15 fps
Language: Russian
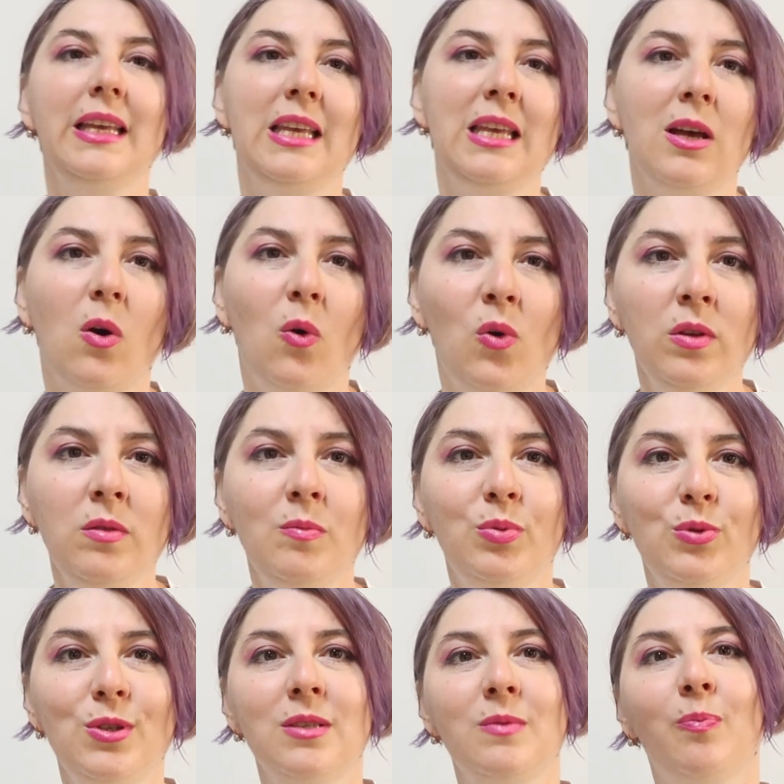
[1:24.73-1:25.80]
и он
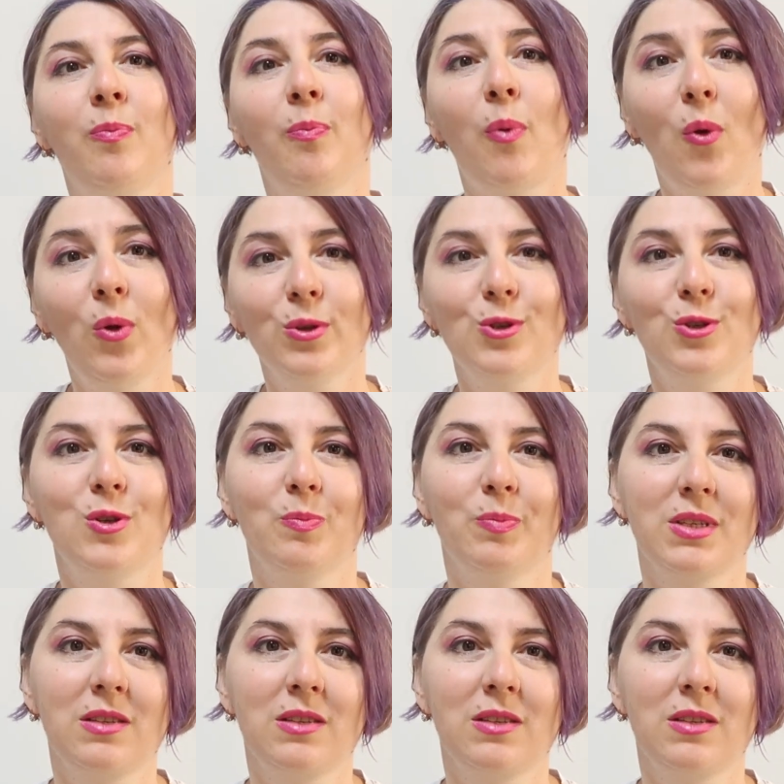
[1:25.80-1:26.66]
будет полностью